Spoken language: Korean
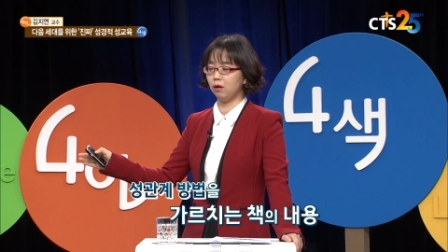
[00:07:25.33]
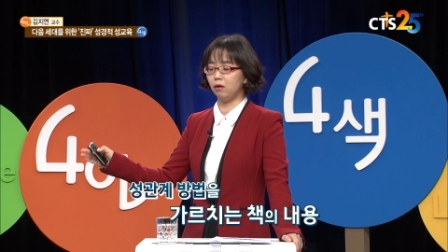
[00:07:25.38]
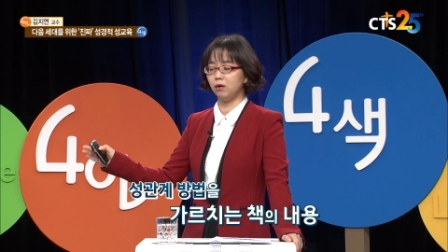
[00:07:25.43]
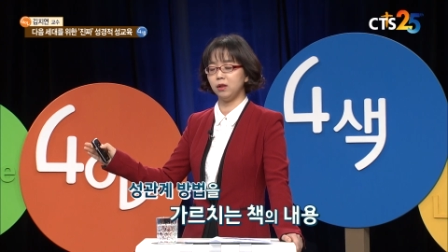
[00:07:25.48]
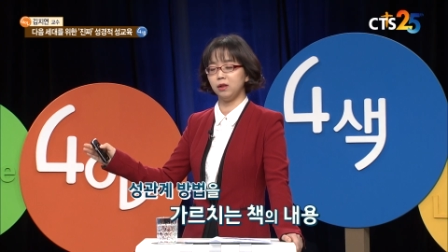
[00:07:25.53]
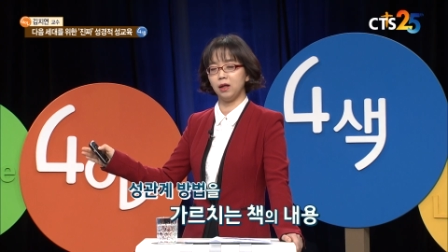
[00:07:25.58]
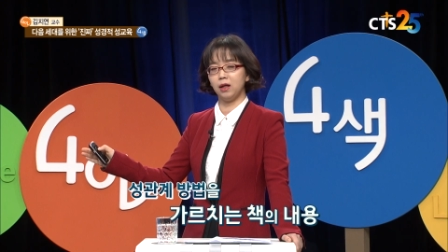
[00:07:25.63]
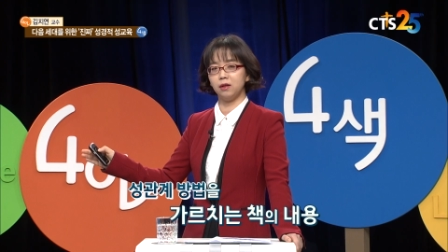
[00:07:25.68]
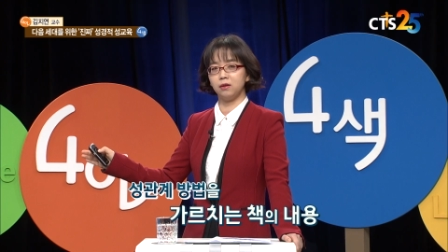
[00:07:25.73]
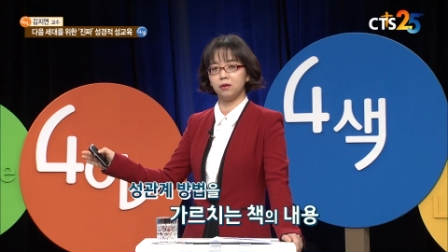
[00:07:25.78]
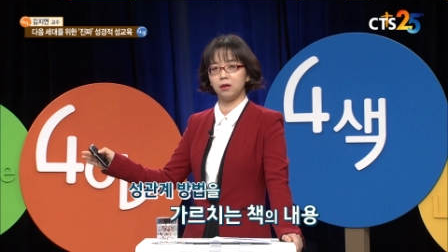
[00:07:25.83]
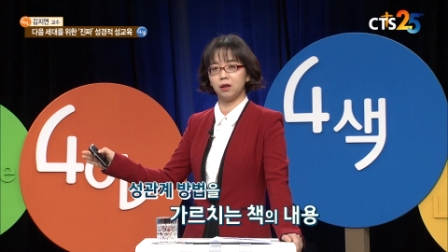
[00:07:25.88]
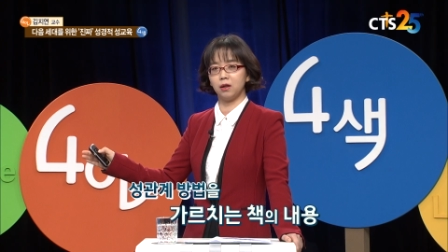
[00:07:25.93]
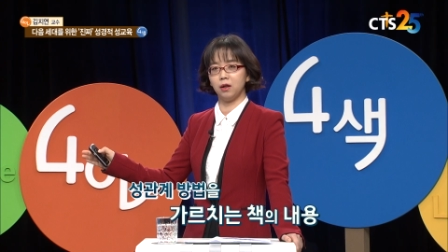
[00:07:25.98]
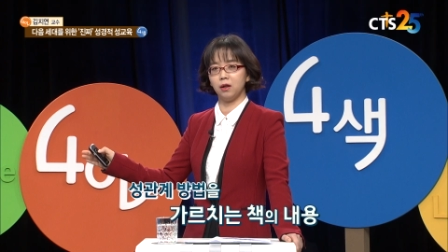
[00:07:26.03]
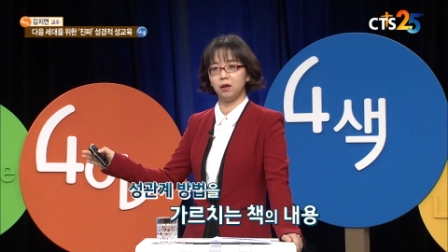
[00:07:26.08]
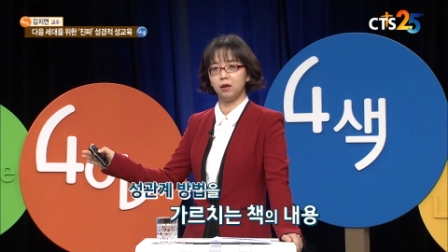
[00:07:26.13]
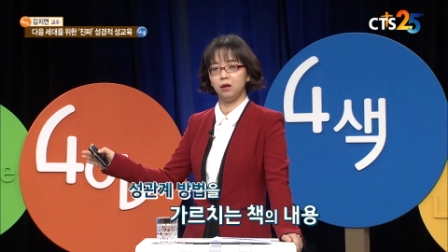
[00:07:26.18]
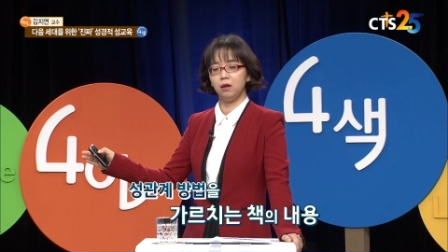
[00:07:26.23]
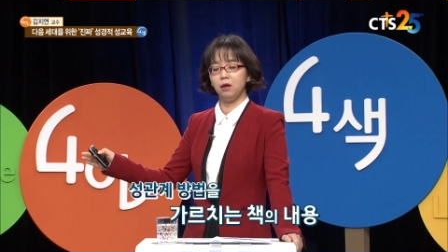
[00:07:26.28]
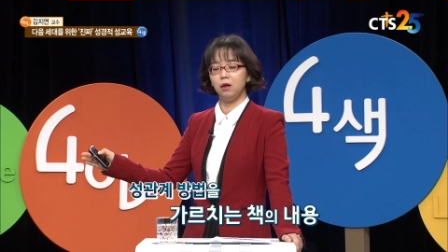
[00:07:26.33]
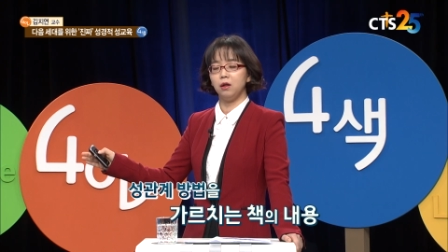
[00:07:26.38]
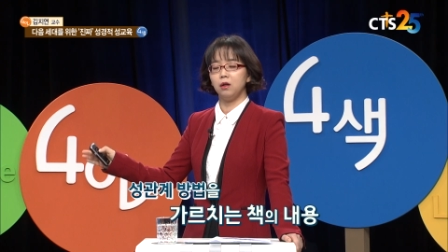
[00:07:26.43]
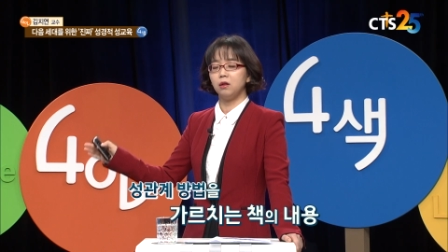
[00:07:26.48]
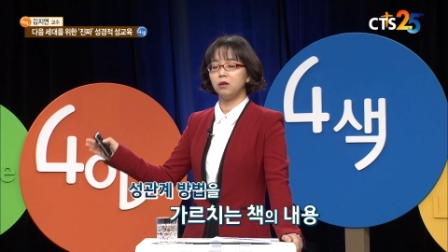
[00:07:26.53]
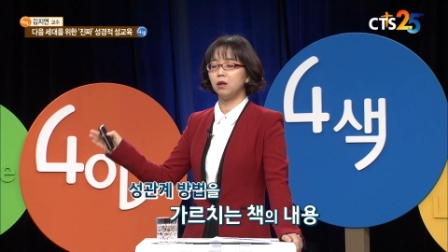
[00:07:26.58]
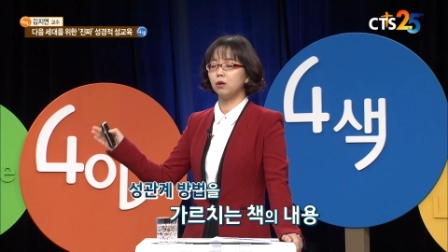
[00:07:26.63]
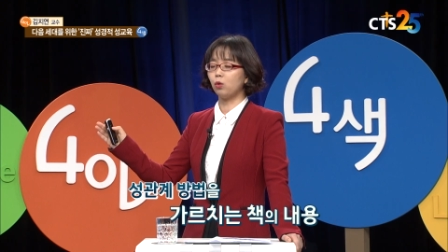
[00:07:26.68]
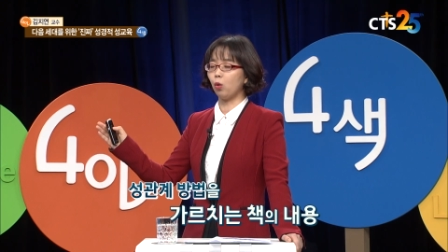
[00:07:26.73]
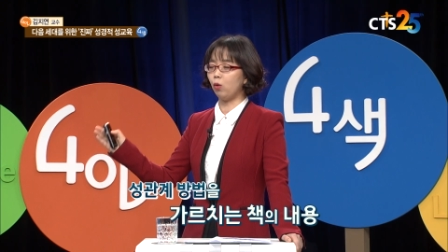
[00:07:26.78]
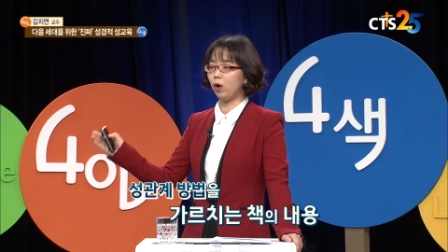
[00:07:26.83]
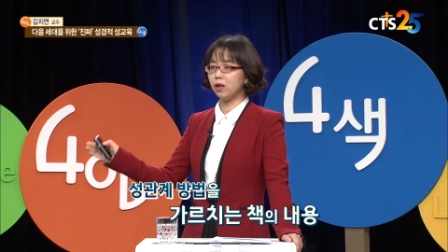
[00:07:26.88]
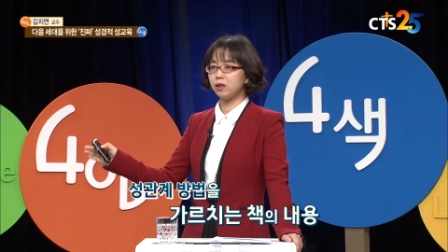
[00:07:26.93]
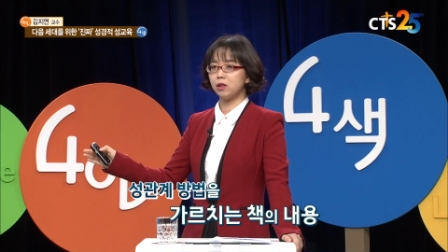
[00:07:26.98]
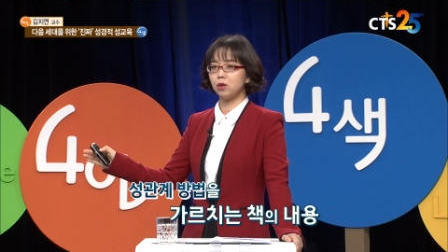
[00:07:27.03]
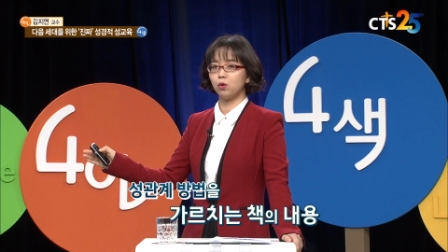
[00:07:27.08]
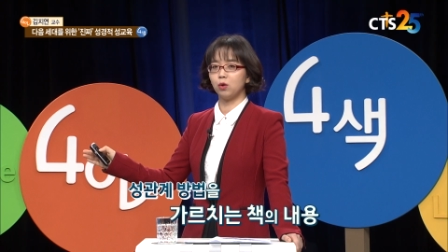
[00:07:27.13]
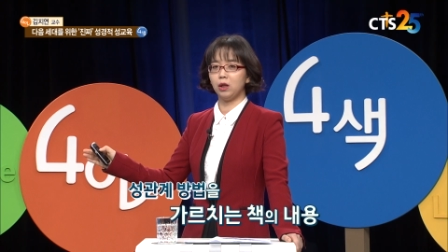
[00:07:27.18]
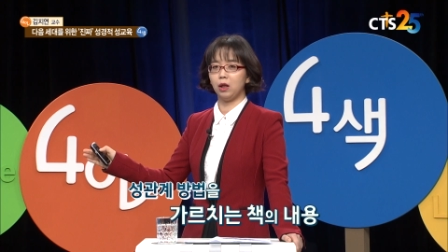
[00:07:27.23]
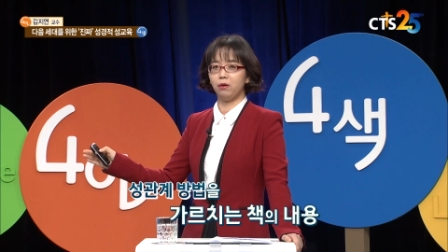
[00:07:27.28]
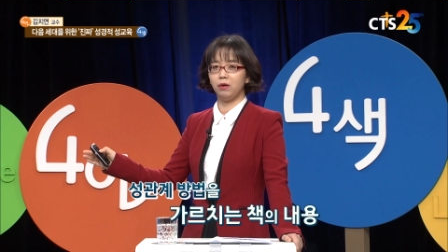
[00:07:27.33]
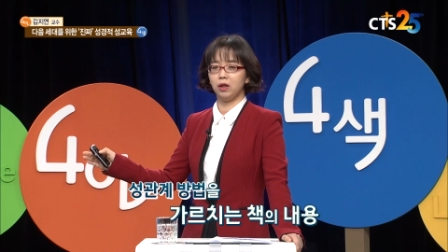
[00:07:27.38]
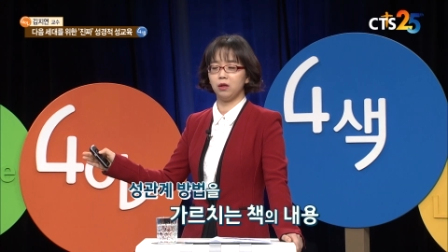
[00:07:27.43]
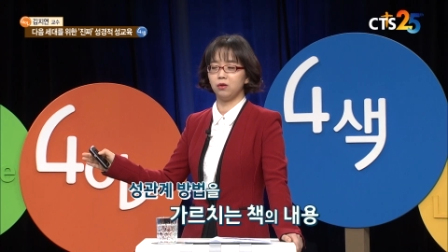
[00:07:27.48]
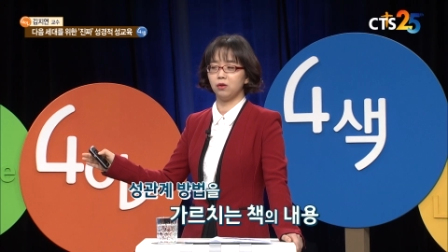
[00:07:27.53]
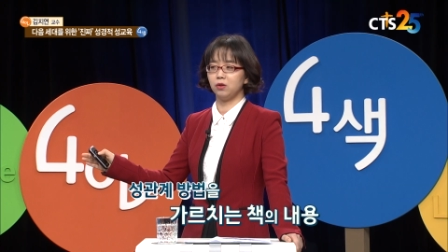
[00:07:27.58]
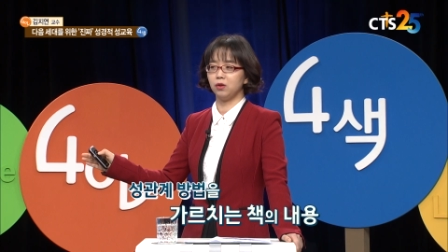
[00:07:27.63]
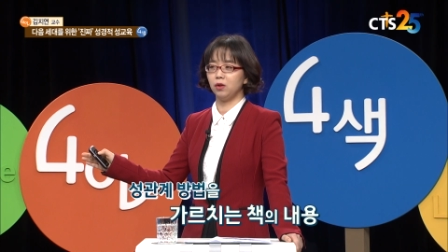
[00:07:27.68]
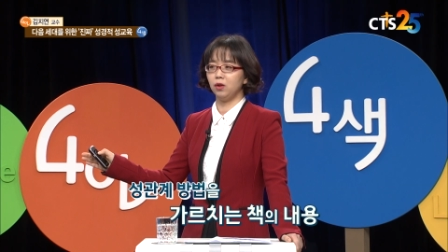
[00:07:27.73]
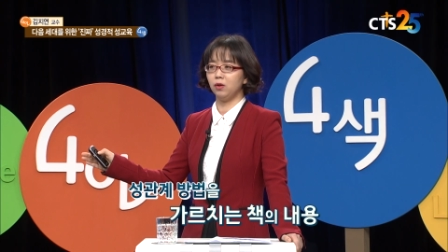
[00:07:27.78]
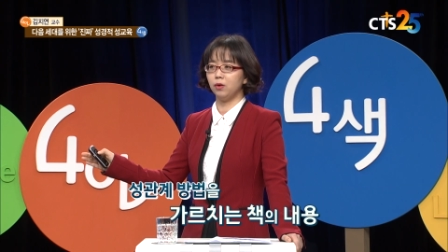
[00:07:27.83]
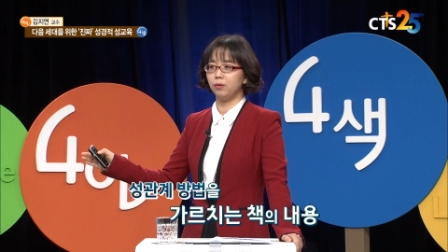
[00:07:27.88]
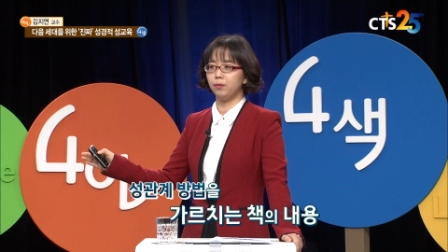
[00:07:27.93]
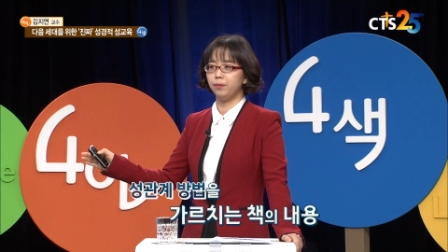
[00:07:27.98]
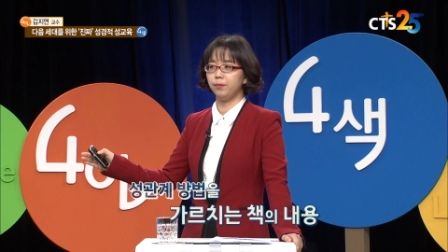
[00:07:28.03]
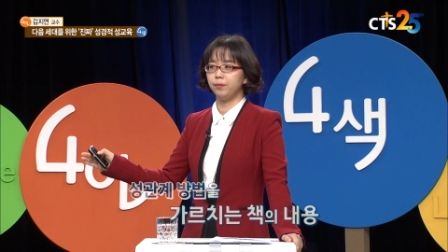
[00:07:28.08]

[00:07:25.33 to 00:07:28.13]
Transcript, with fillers: 어린아이들에게. 이게 동화책으로 나와 있거든요.